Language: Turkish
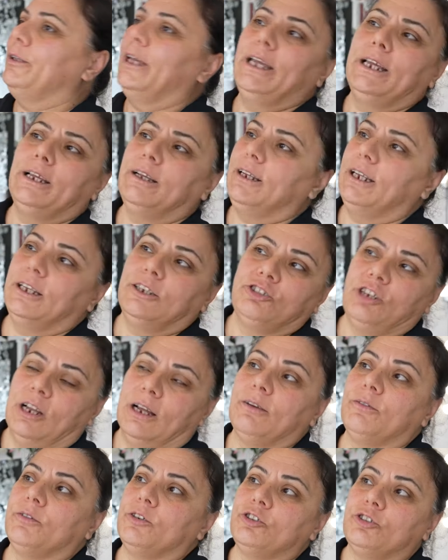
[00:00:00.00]
the English
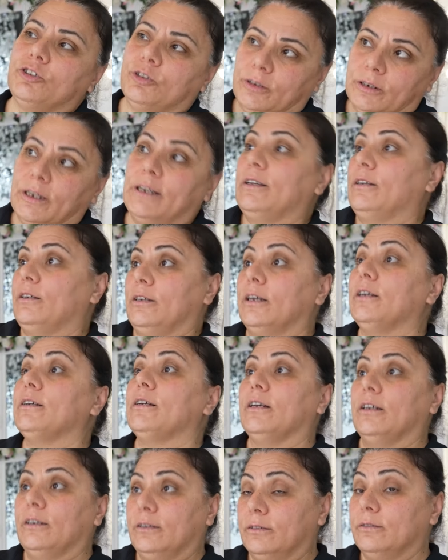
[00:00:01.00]
language uh, uh,
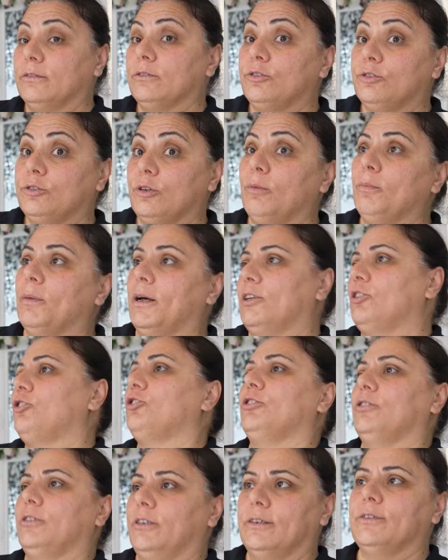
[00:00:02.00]
so
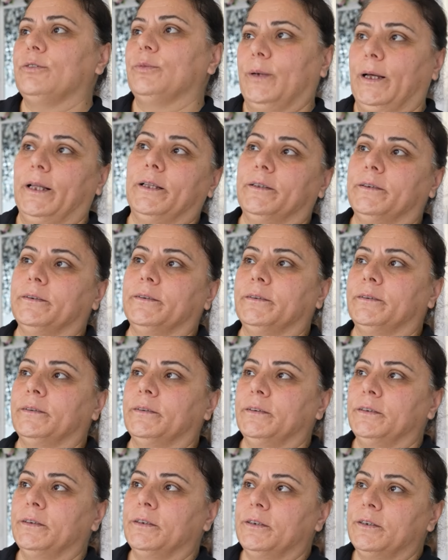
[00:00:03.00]
much as well.
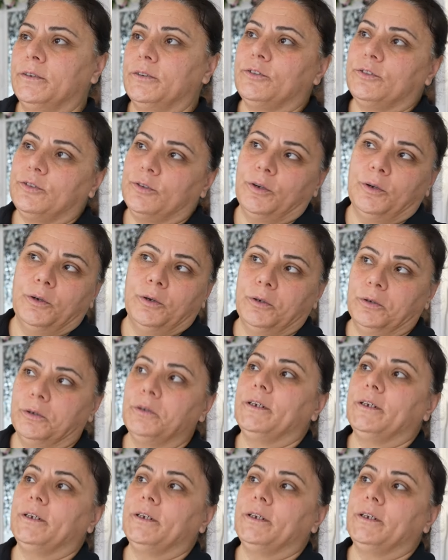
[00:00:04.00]
So